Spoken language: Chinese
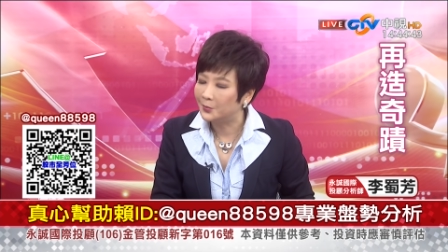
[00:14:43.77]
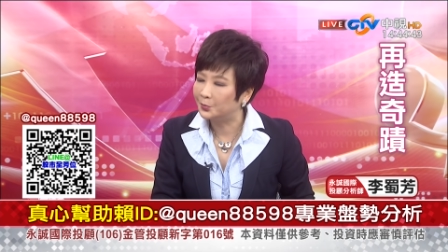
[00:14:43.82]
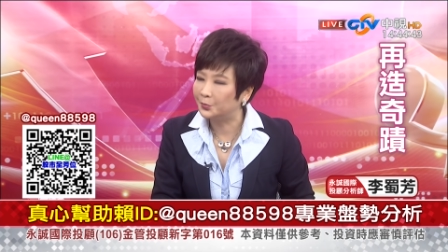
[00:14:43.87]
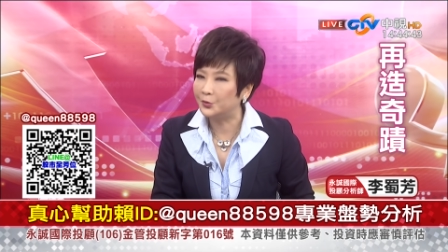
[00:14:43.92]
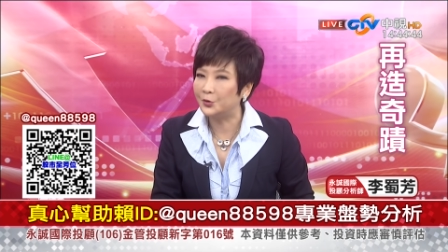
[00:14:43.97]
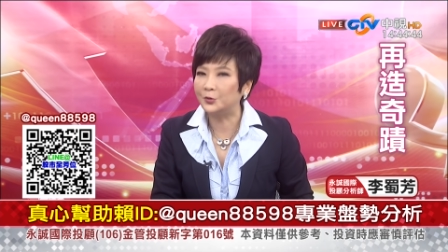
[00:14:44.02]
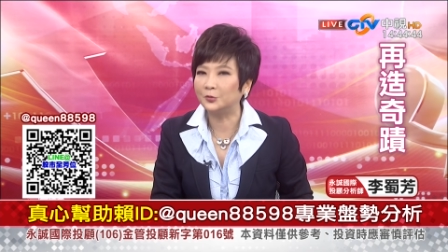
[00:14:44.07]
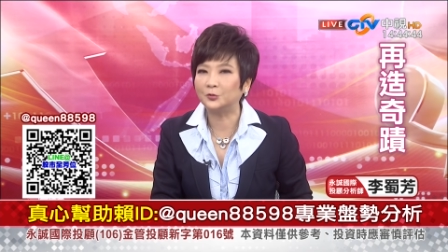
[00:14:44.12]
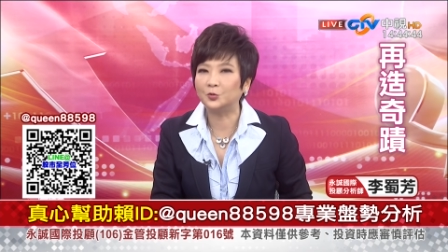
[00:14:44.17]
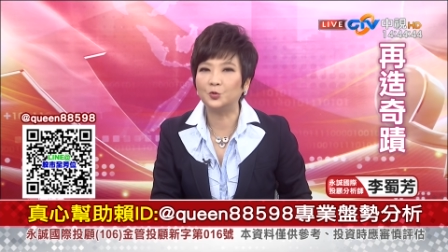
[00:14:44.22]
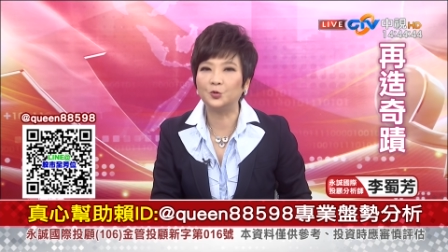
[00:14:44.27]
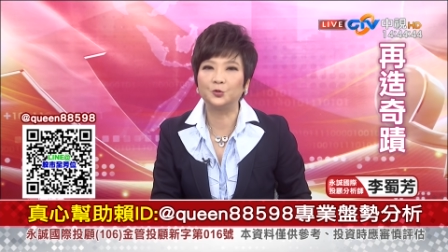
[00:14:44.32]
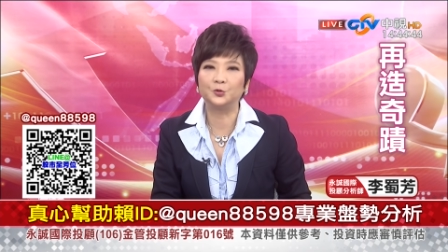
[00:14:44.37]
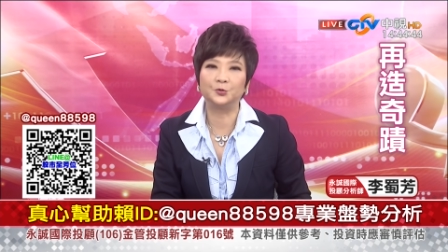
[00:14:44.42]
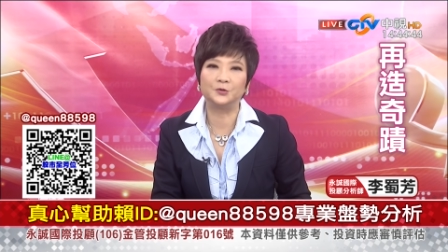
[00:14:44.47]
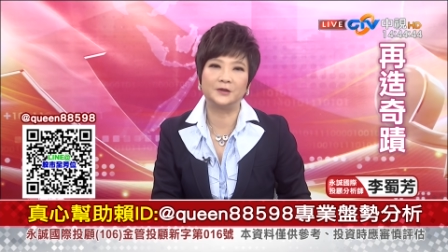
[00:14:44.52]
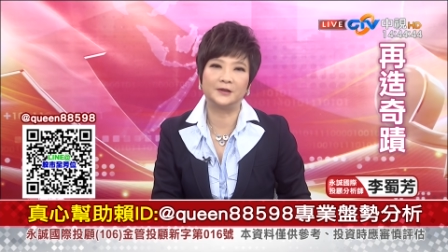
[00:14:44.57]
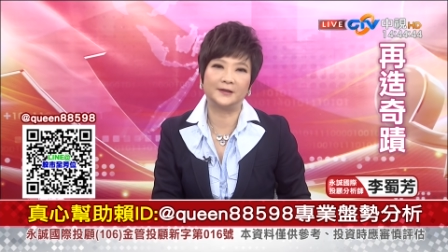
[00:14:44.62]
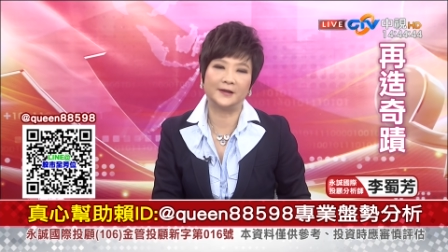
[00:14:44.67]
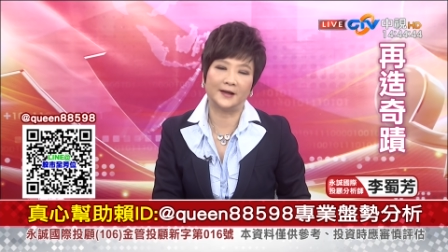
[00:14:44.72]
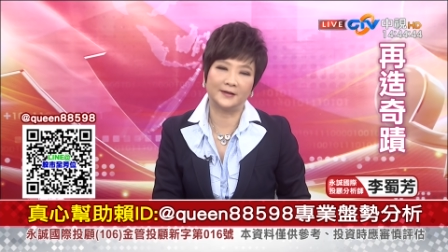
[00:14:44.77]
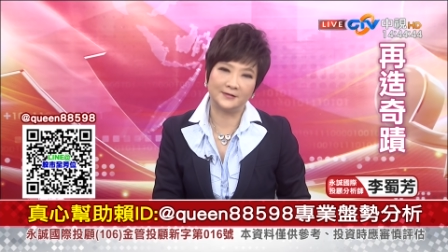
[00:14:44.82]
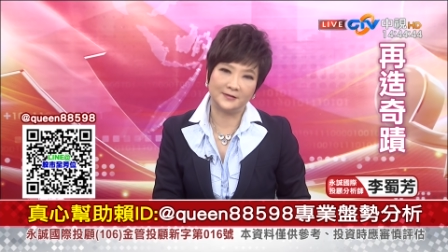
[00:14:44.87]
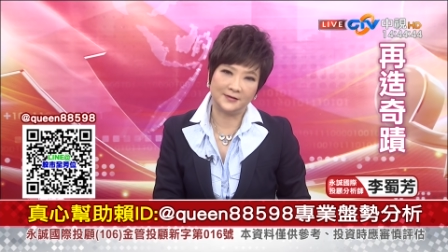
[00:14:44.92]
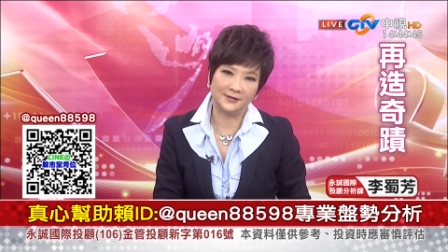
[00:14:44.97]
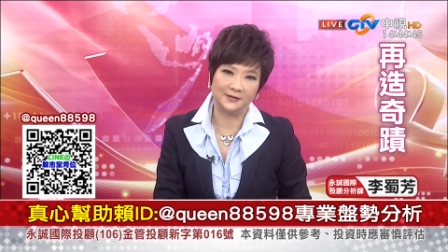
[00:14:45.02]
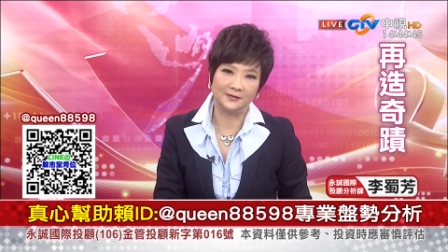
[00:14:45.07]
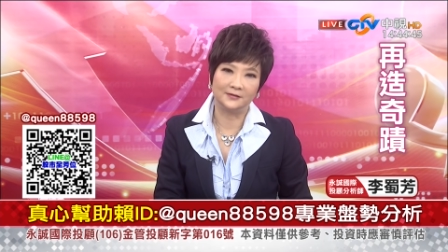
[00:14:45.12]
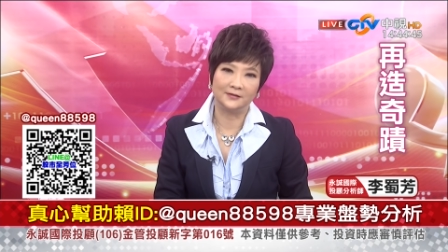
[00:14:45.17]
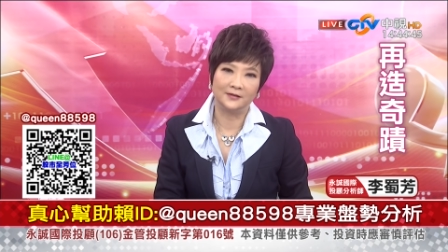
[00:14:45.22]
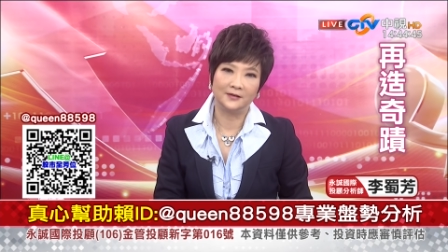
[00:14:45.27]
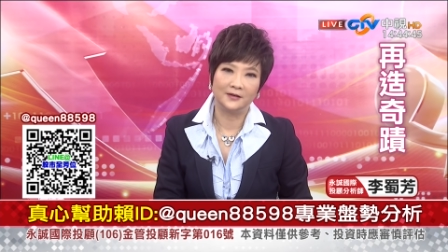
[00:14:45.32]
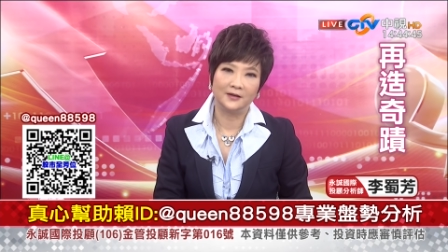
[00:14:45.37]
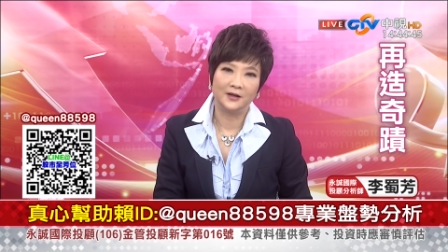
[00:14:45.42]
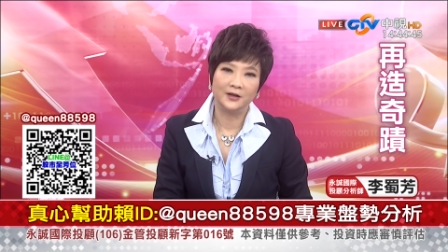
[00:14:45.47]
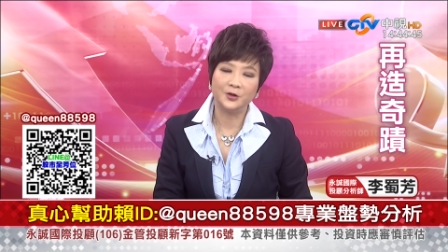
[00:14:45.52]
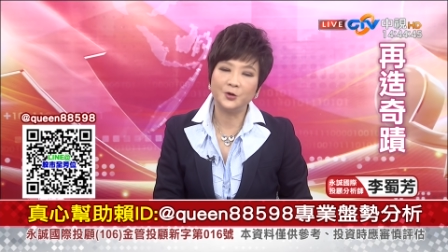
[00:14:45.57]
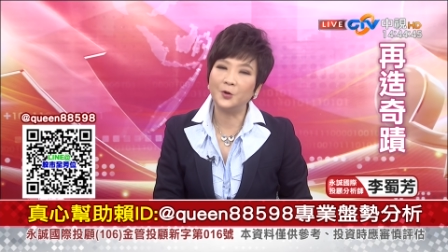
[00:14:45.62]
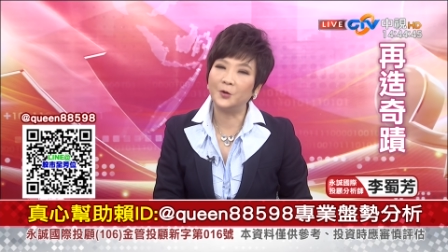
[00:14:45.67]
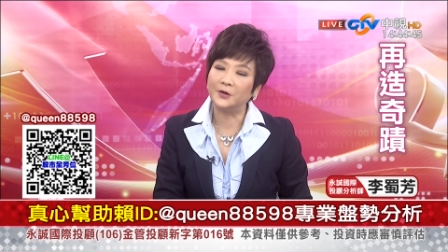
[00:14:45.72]
不用过度的担心，
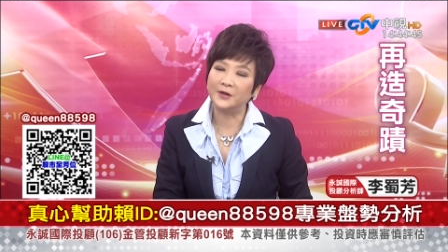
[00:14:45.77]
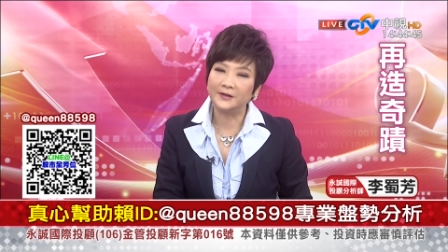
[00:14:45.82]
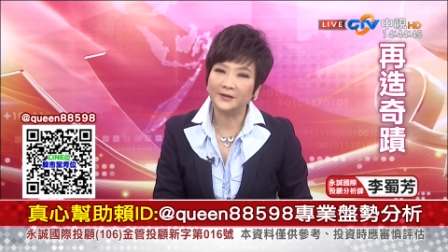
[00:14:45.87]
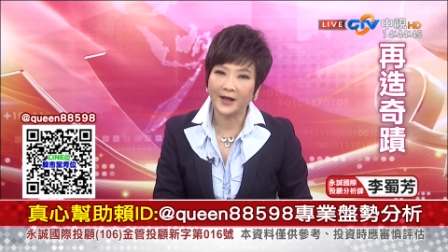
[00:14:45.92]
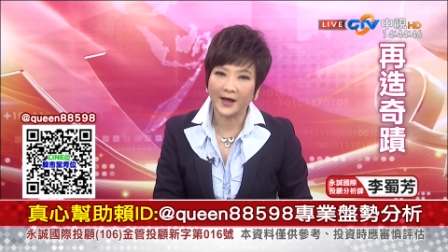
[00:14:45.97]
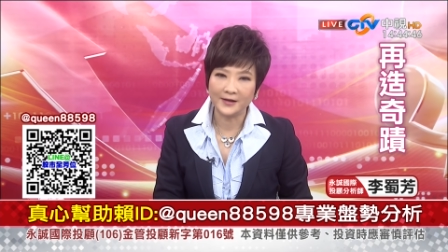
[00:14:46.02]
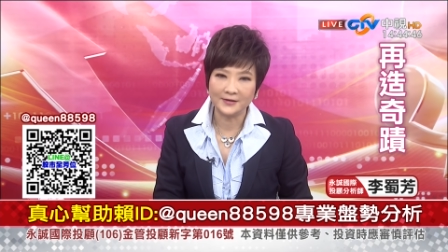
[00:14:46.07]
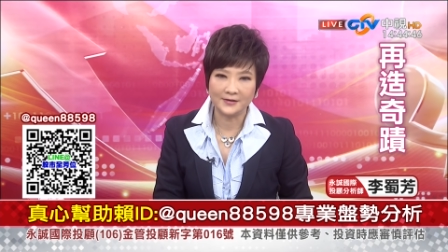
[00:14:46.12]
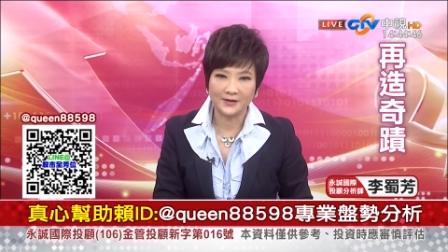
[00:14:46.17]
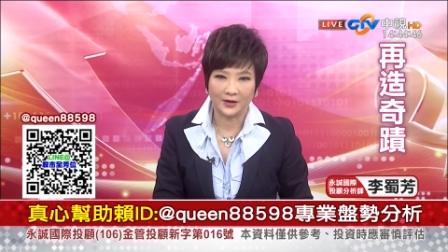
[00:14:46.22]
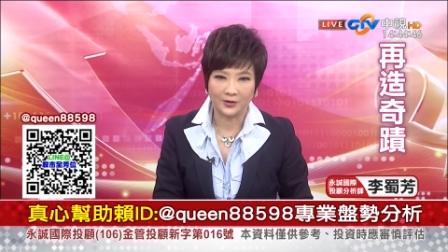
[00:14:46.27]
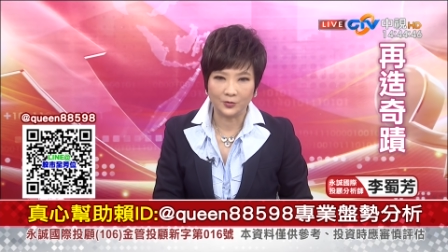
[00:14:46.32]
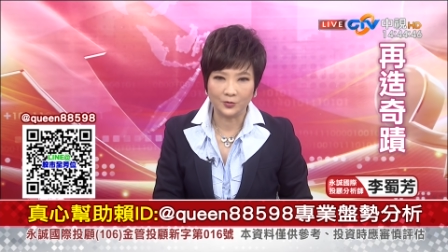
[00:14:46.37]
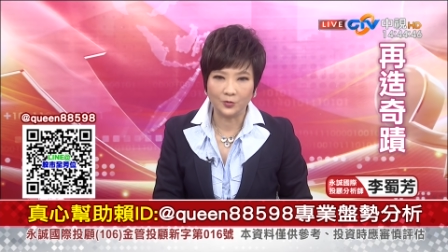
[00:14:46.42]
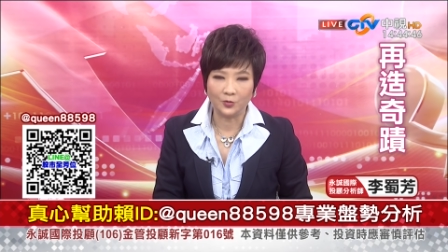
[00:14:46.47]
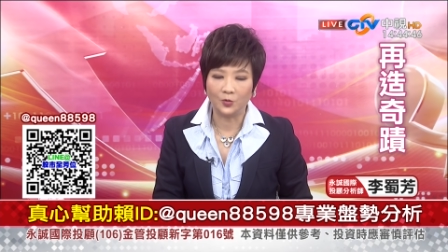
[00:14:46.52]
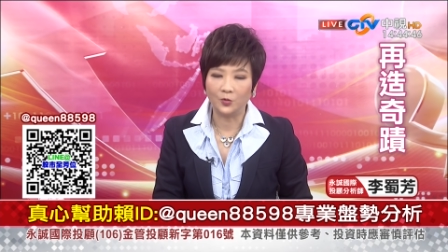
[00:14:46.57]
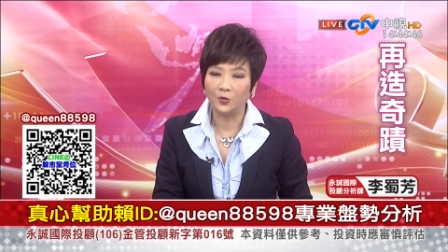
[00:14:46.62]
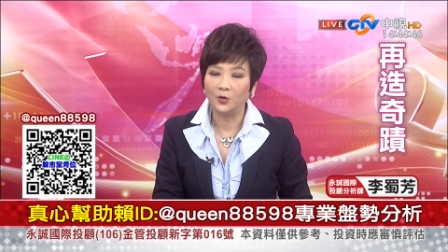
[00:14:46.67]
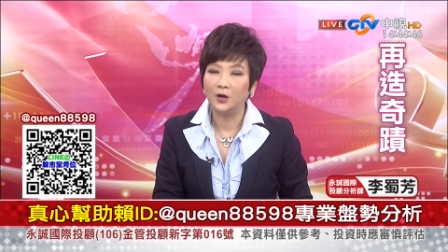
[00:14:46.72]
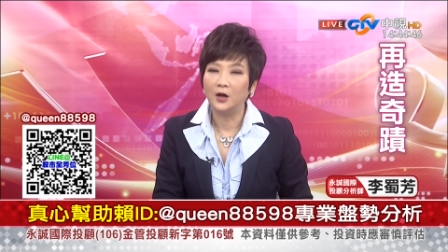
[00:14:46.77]
因为我跟大家讲过，